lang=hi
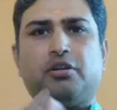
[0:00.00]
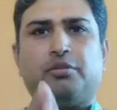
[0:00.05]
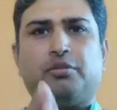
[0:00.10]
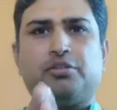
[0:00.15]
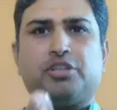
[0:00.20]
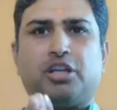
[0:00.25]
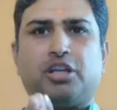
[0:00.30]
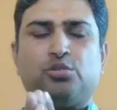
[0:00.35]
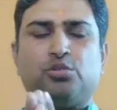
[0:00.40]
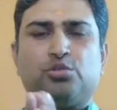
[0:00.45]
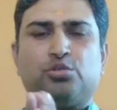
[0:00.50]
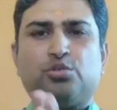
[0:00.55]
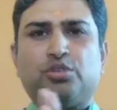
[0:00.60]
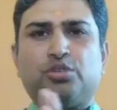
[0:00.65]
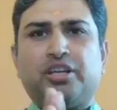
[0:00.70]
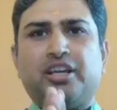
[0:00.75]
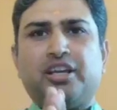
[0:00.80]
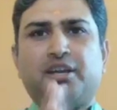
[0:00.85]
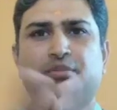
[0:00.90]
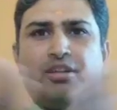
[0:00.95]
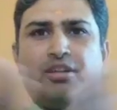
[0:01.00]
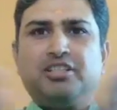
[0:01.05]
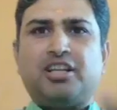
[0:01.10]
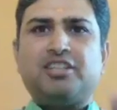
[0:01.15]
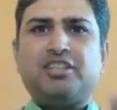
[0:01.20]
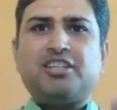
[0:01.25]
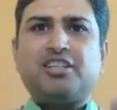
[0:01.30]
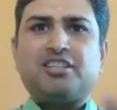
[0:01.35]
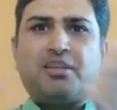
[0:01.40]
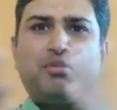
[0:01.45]
नमस्कार दोस्तों देखिए हनुमान
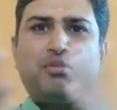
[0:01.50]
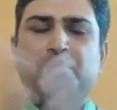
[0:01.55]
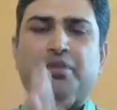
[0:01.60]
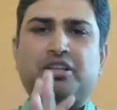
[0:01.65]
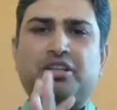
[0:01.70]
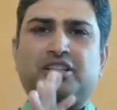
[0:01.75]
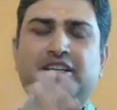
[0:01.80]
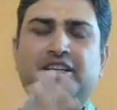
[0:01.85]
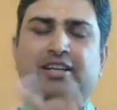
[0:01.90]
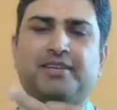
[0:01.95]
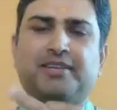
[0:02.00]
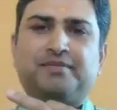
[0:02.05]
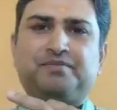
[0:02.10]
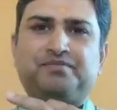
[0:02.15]
चालीसा सभी पढ़ते हैं